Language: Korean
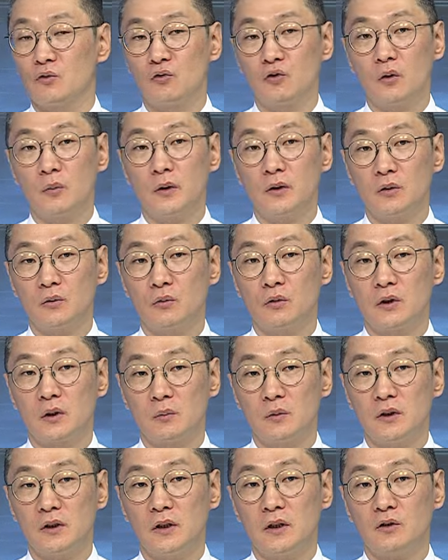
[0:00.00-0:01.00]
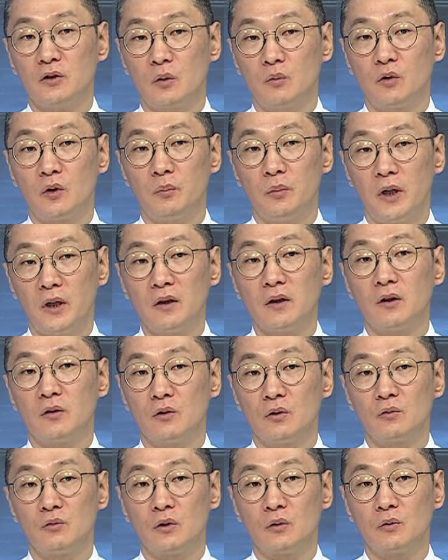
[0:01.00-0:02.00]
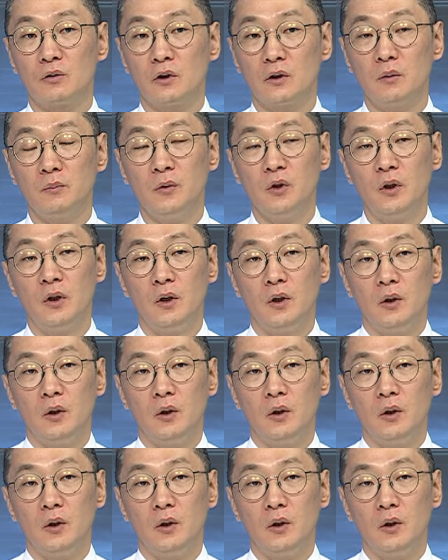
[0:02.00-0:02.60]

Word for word: 유럽에서도 지금 시장 점유율이 빠르게 늘고 있고 지금